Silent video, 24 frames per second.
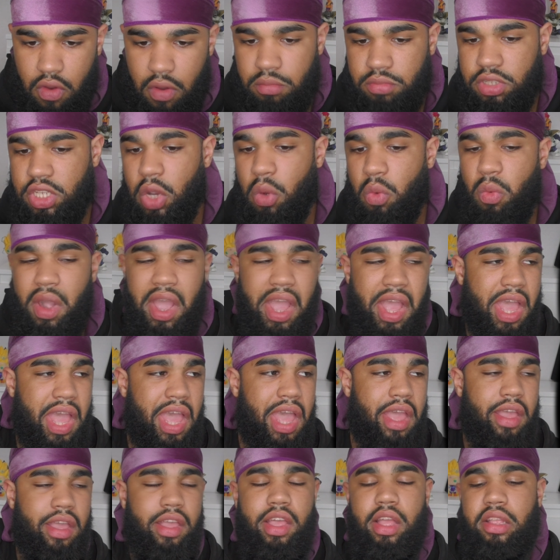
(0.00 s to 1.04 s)
on me dire, ouais,
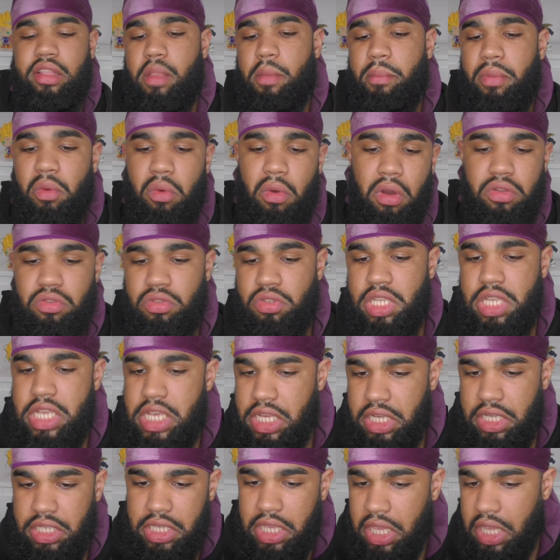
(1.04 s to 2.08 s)
T'as pas le droit
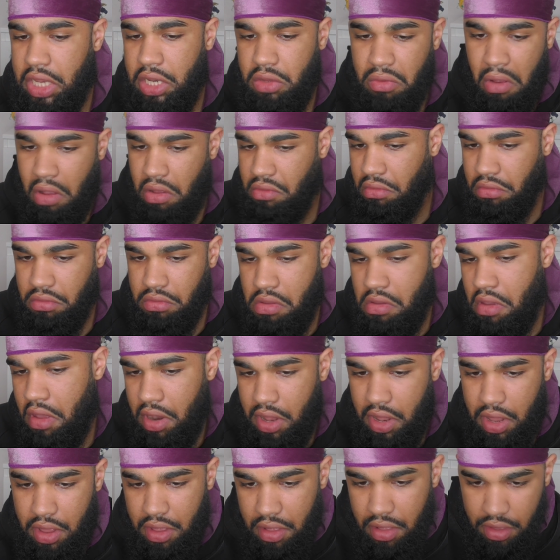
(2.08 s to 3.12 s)
d'utiliser les droits d'auteur,
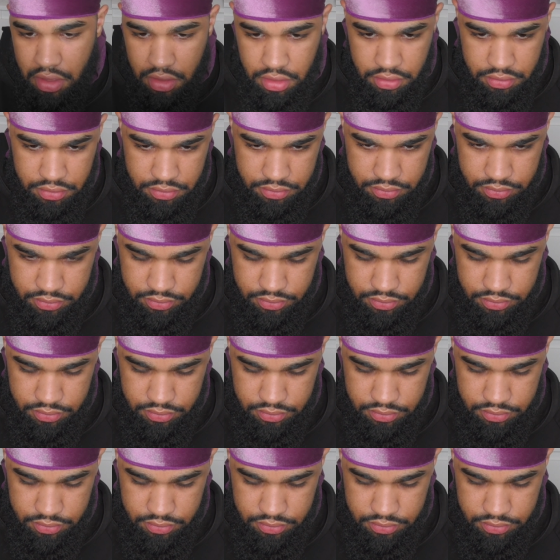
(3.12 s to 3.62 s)
hein